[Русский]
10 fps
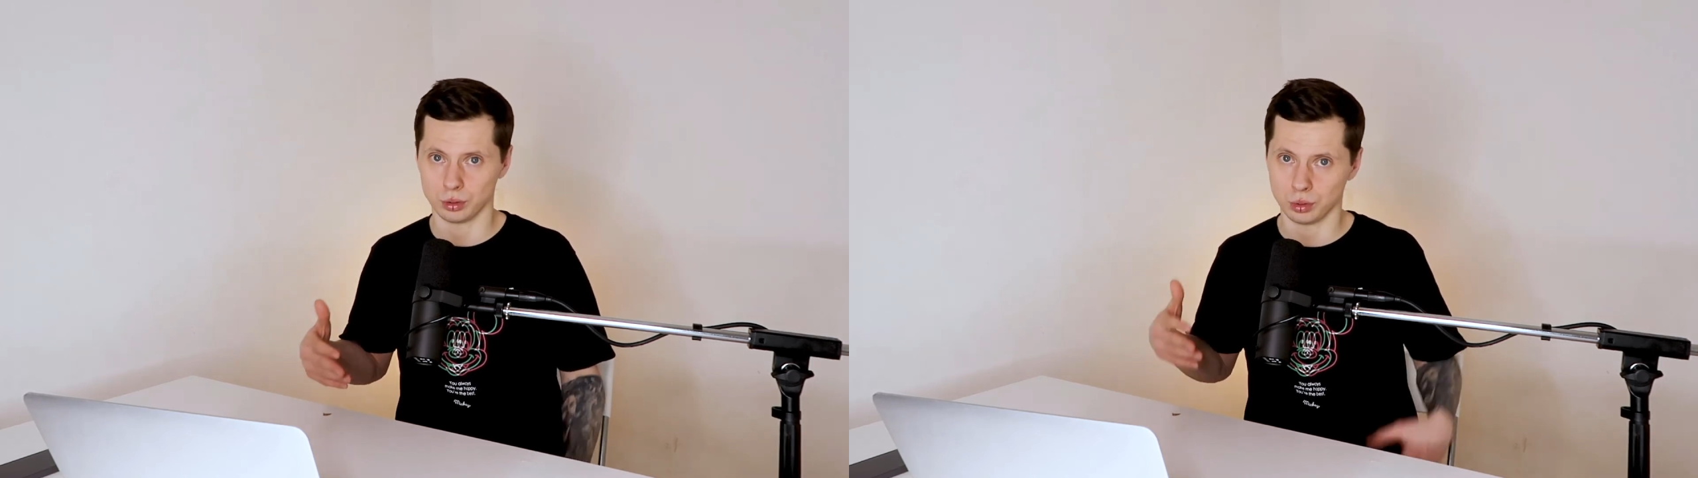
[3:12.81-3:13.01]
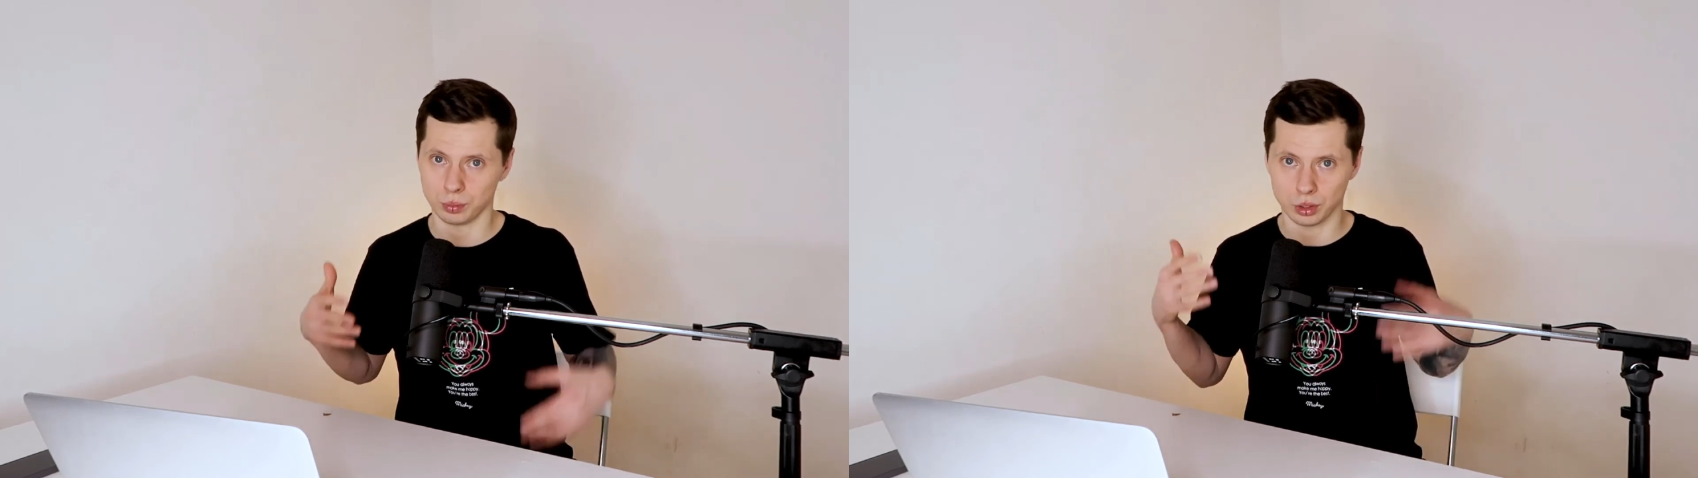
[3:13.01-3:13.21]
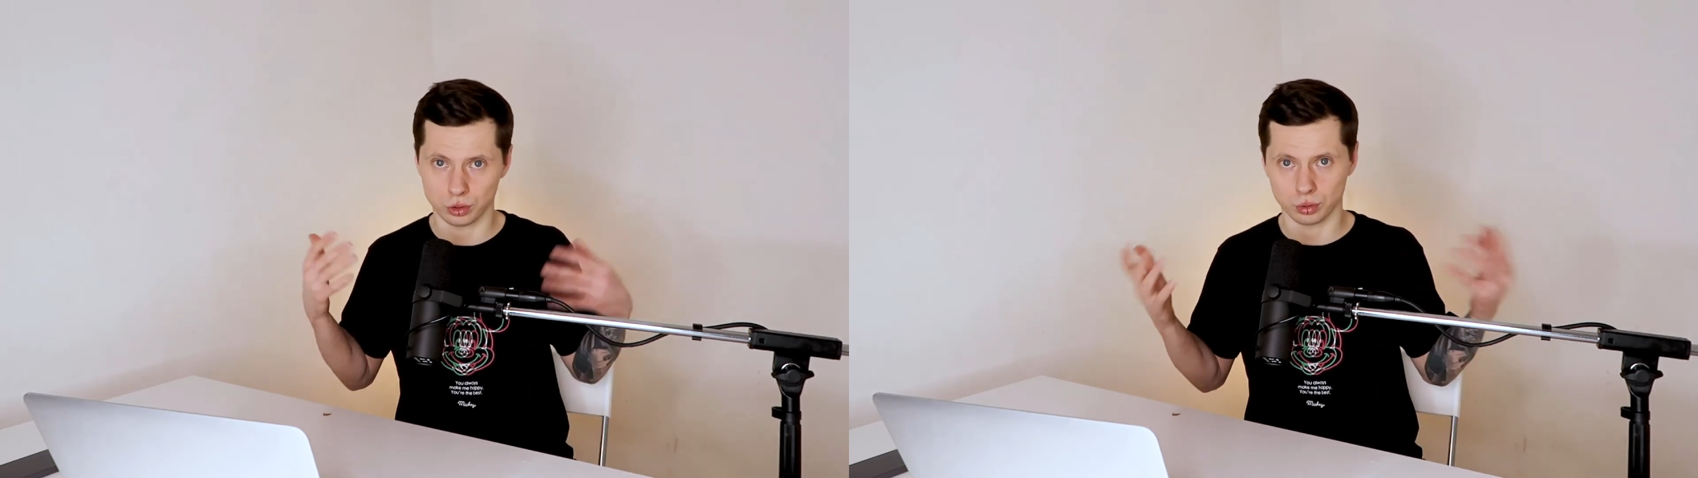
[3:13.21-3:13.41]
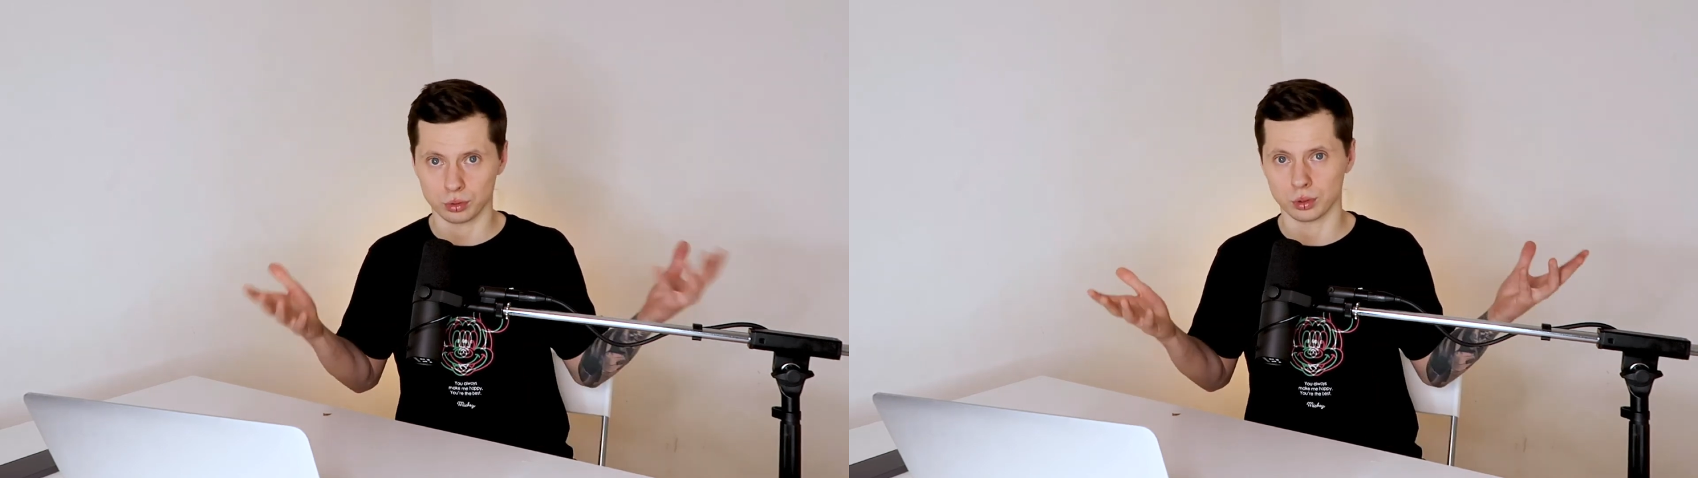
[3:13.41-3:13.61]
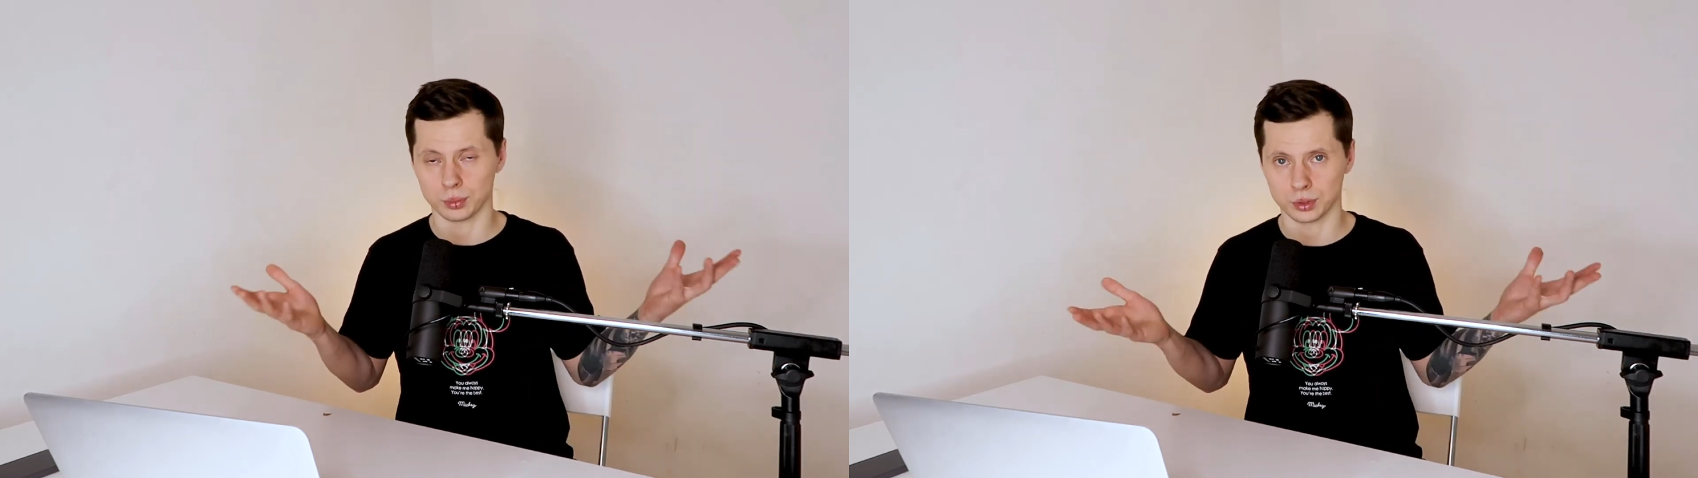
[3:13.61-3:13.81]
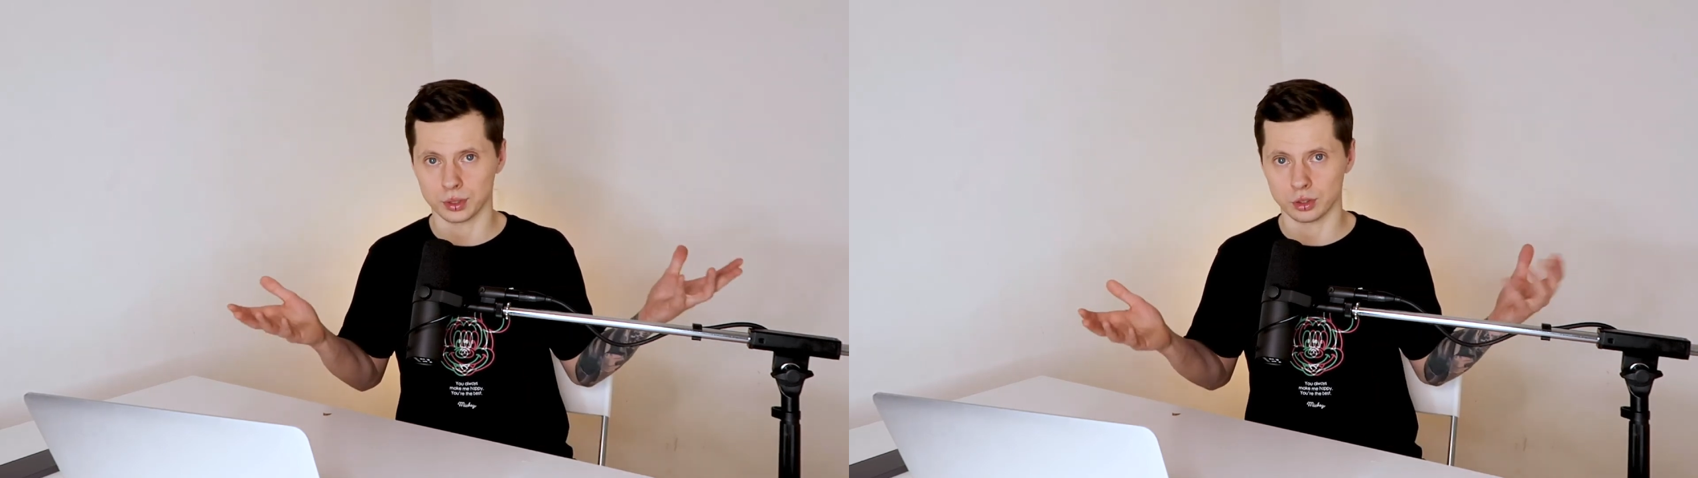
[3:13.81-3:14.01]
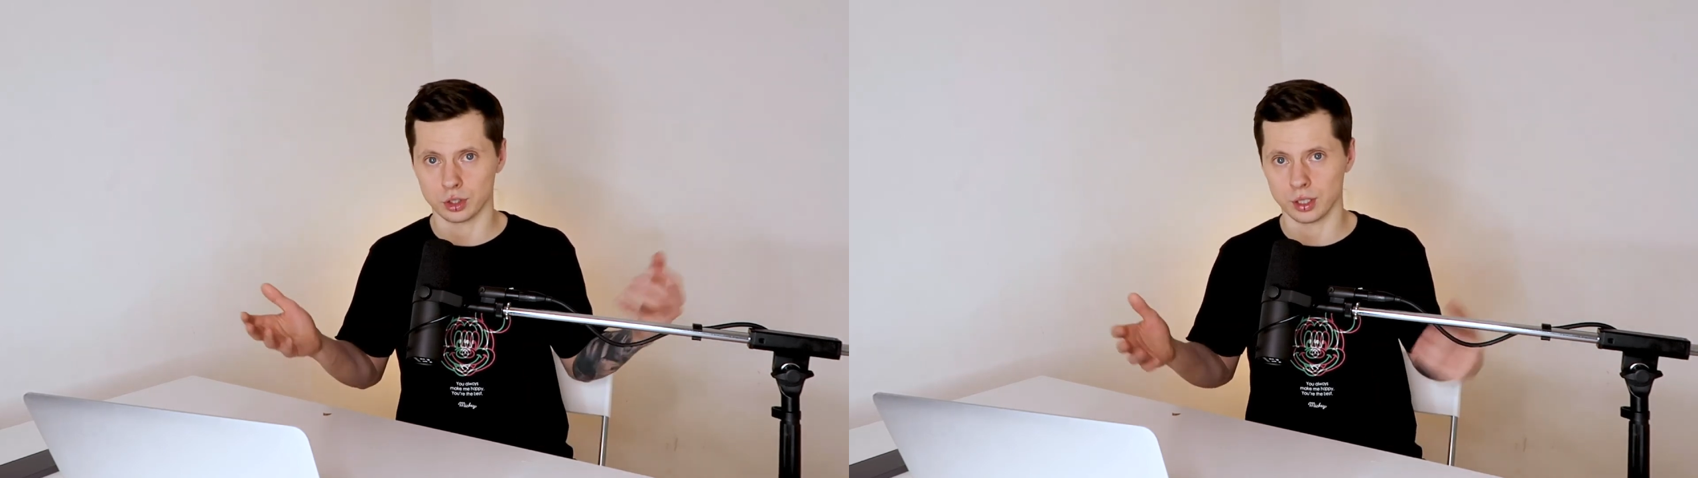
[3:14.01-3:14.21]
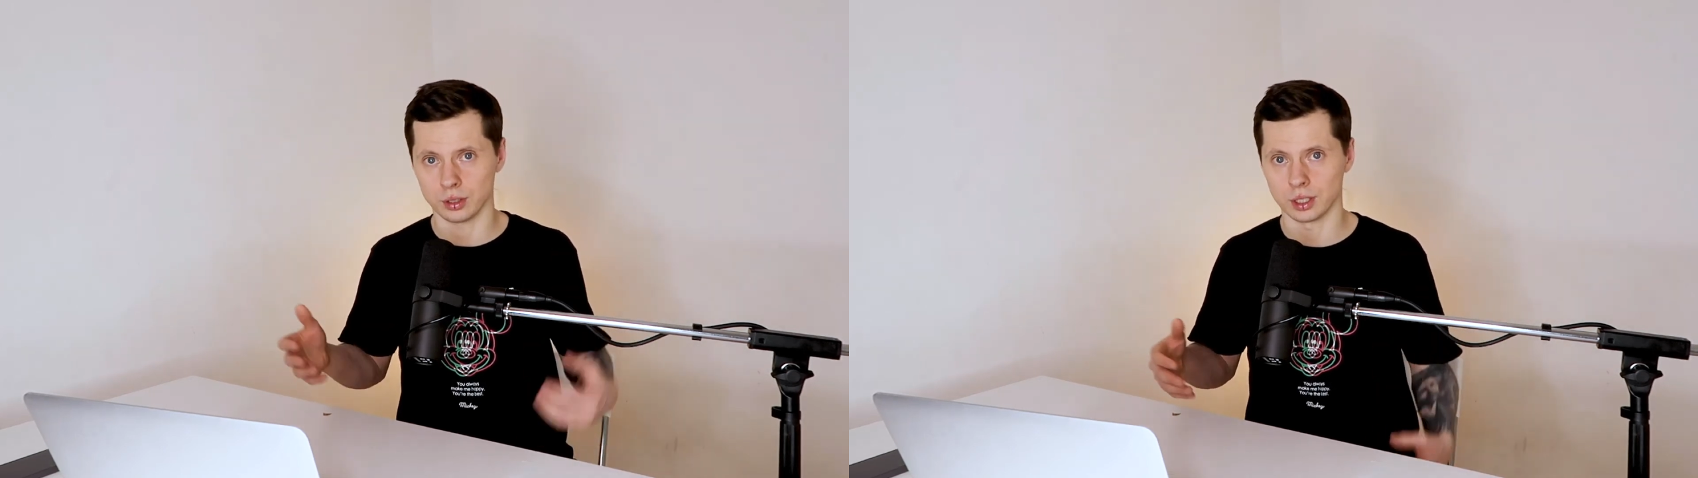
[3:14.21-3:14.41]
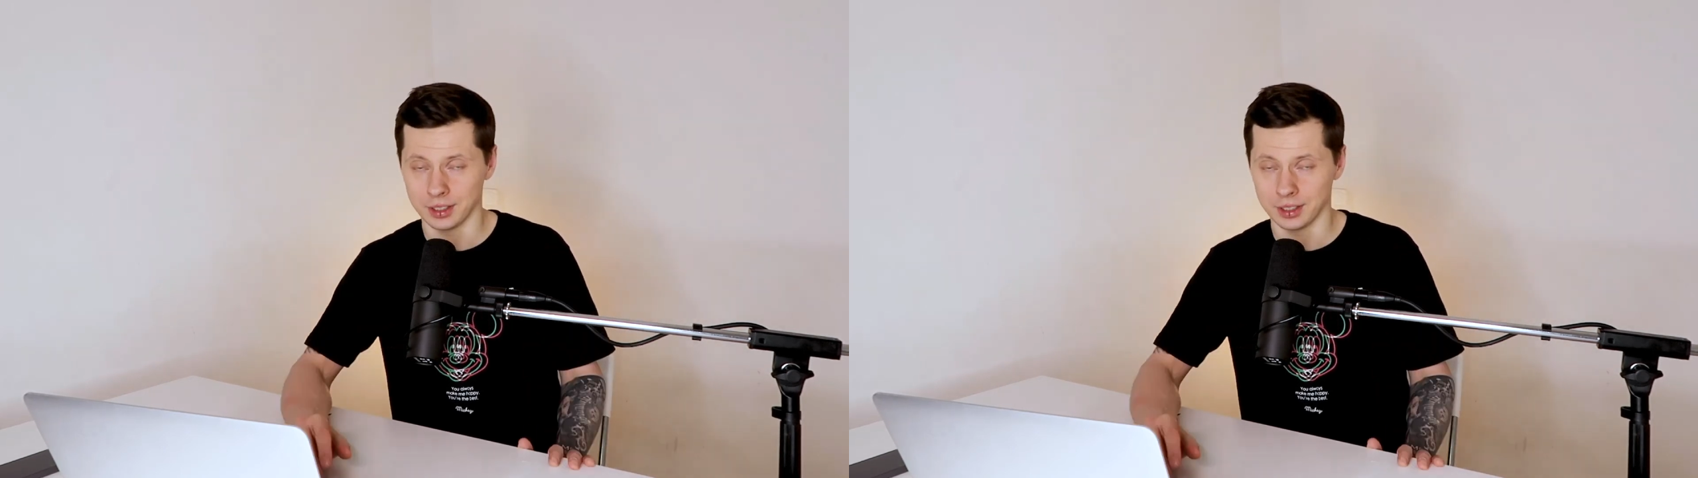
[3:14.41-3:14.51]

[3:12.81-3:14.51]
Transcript: то, про что, собственно, Agile.